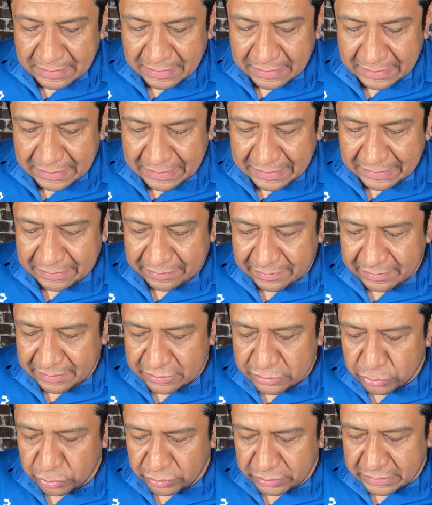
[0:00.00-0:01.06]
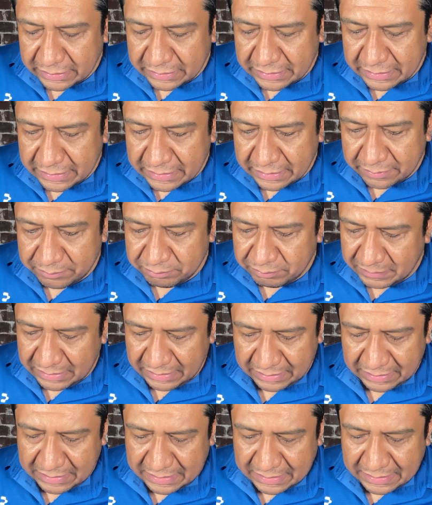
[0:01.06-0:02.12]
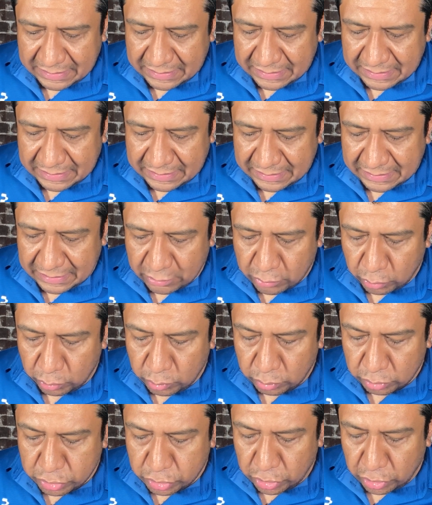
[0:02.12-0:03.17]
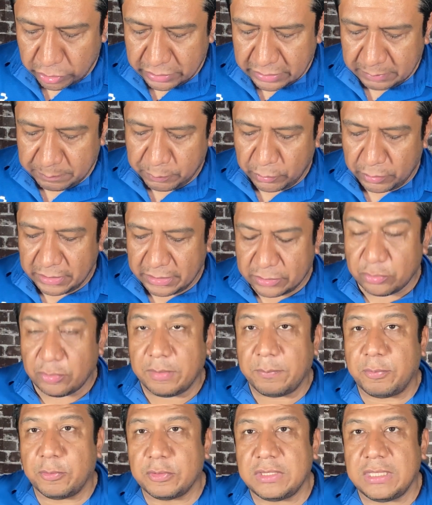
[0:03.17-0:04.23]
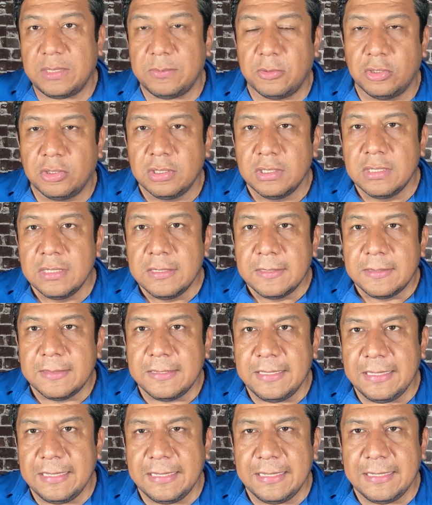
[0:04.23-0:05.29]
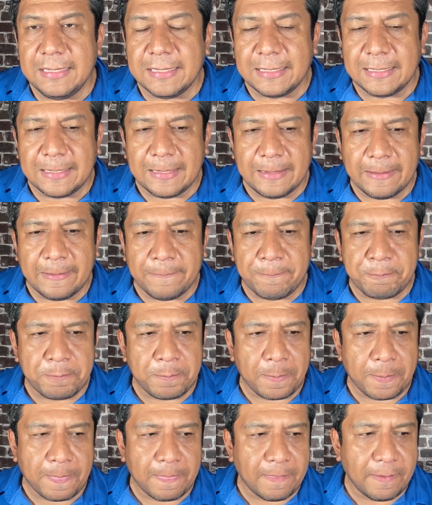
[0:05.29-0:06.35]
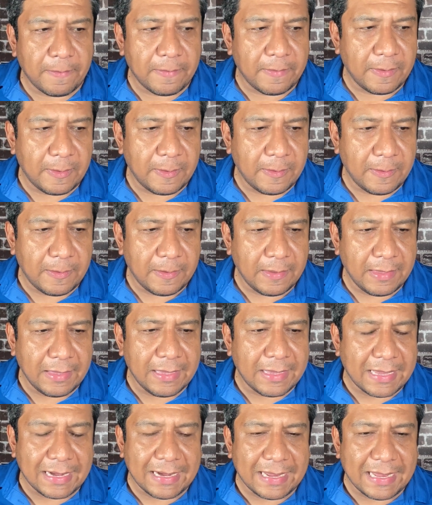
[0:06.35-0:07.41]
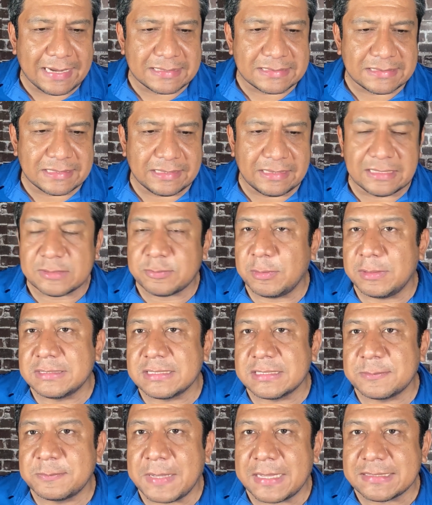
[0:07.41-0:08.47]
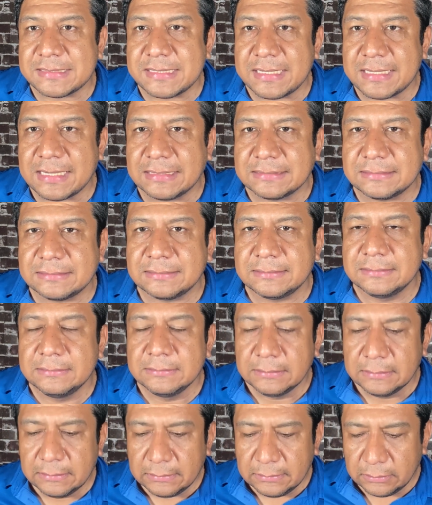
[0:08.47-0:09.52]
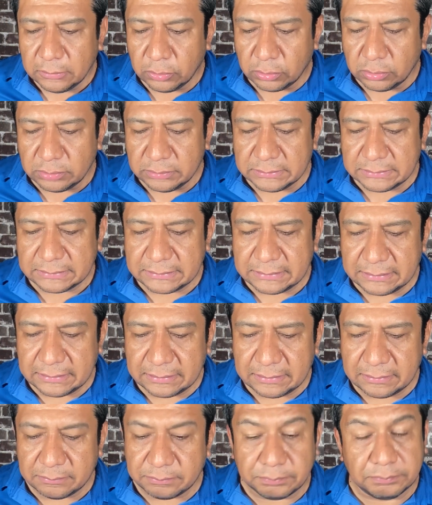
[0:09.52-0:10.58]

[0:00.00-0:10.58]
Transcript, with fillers: a la dirección técnica, ni a la conducción del proyecto deportivo, ni a eh, encargarse de las fuerzas básicas, ¿no? Este,